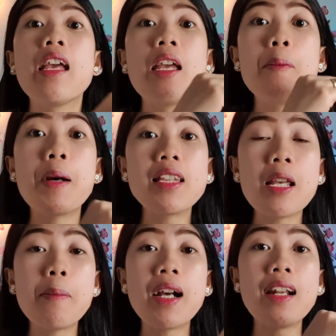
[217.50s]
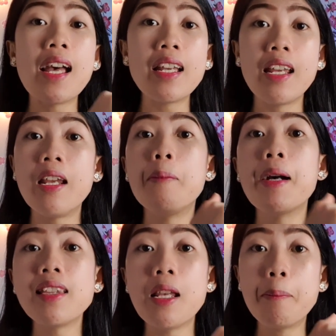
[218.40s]
Iba't ibang lahi,
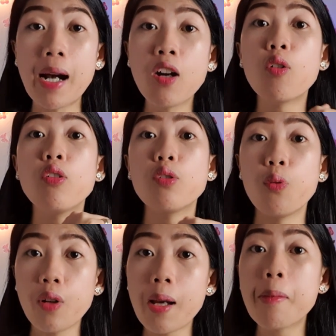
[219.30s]
iba't ibang kultura.